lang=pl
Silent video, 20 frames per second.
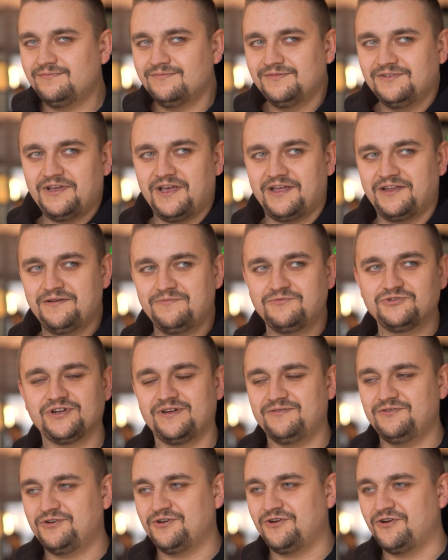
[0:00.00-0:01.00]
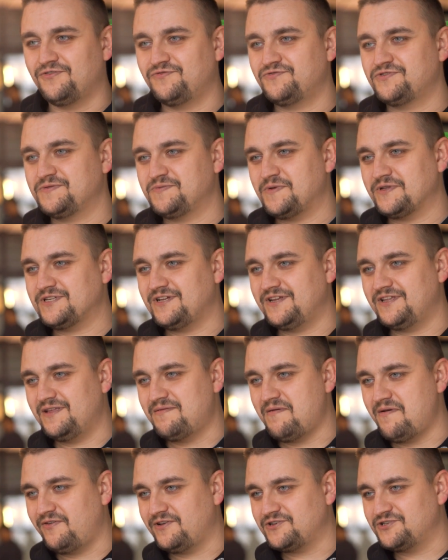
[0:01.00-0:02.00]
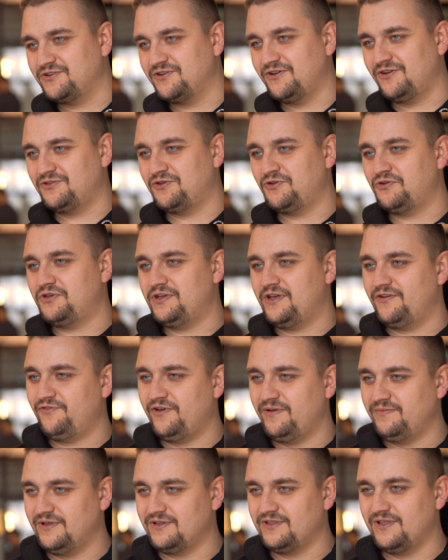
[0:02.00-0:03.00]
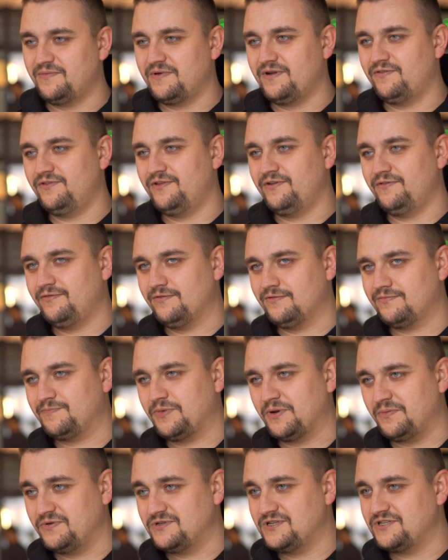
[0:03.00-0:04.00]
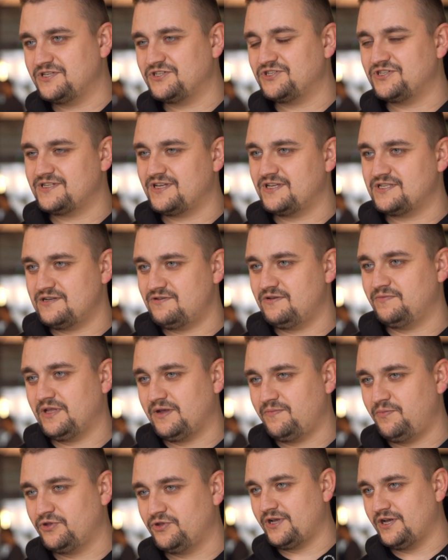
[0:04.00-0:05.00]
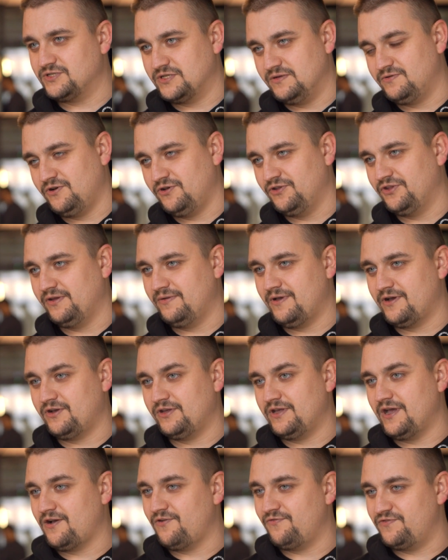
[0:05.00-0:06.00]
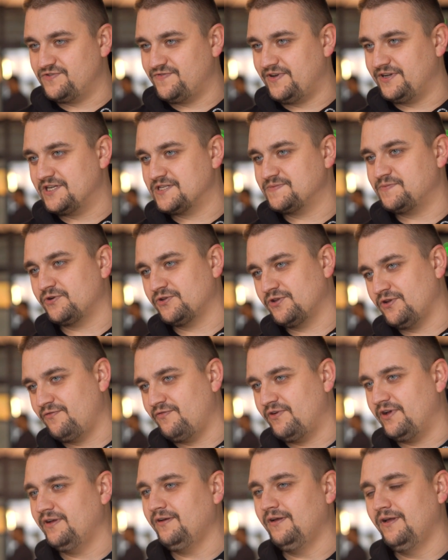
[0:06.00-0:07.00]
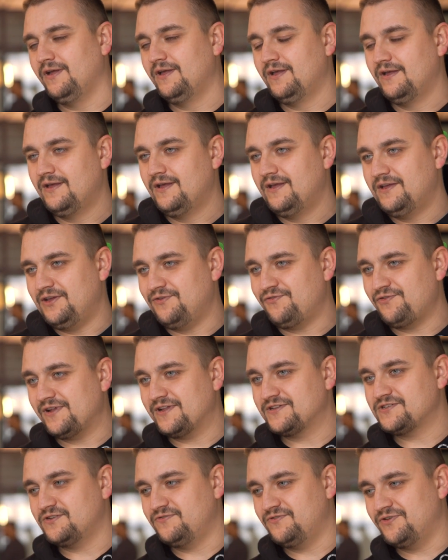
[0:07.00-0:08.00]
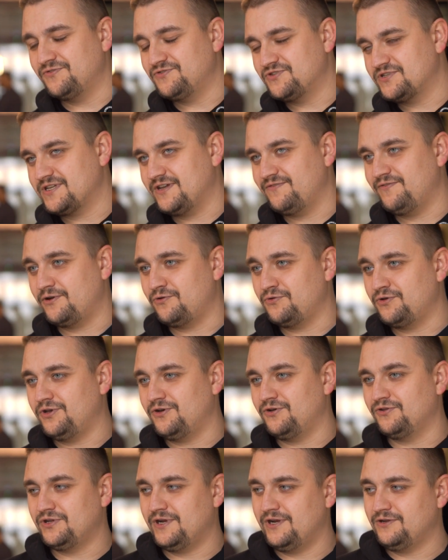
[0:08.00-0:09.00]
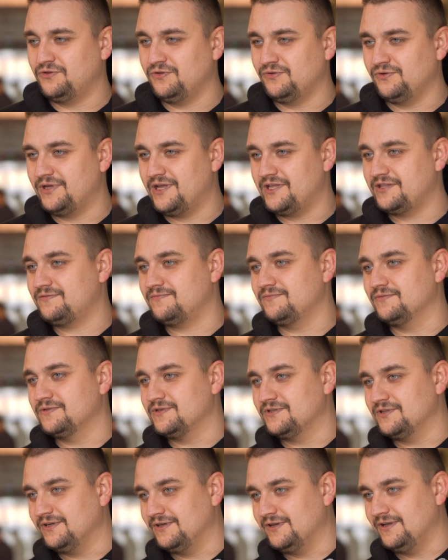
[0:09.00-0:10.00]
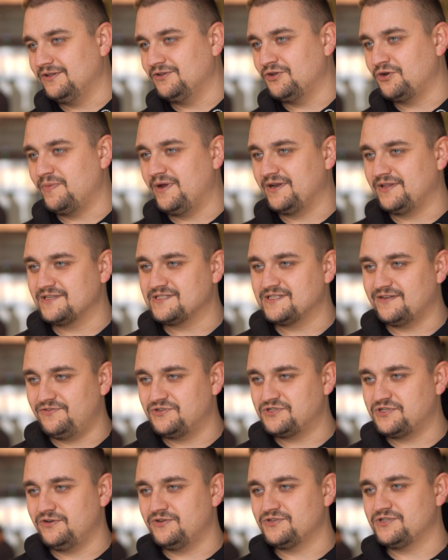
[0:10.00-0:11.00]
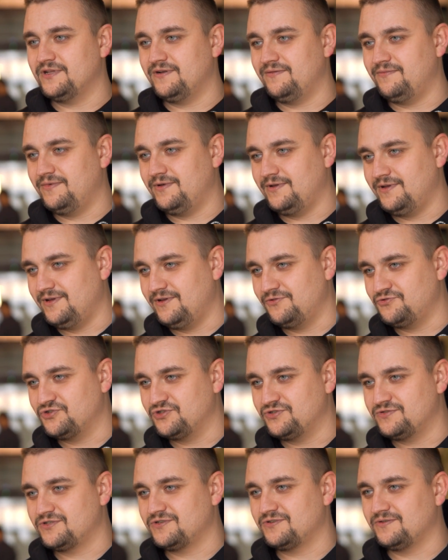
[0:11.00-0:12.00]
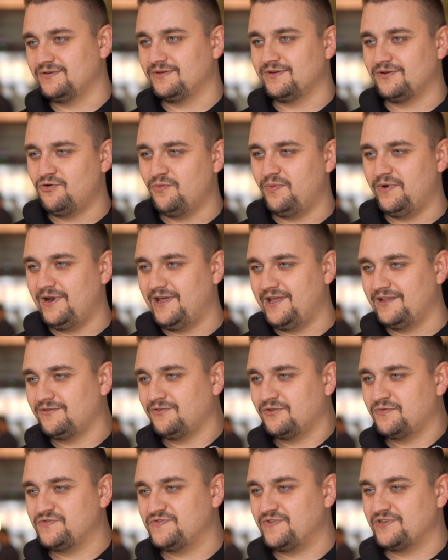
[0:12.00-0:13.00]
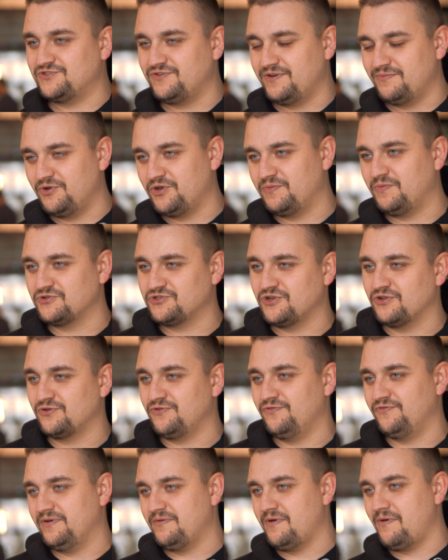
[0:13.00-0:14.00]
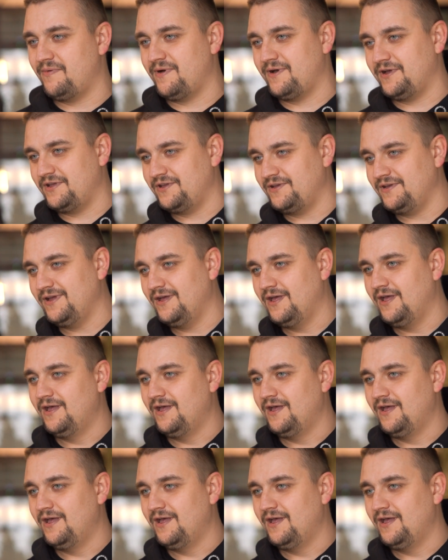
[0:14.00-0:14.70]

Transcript: Nie, nie musiałem nikogo specjalnie namawiać do, do IFM. Tak naprawdę propozycje się zgadzały tak każdym kątem, jak, jako wyzwania sportowe i finansowo, i wszystkie warunki kontraktu. Ja e, Norberta Sawickiego znam e, już kupę lat, od właściwie moich początków w MMA i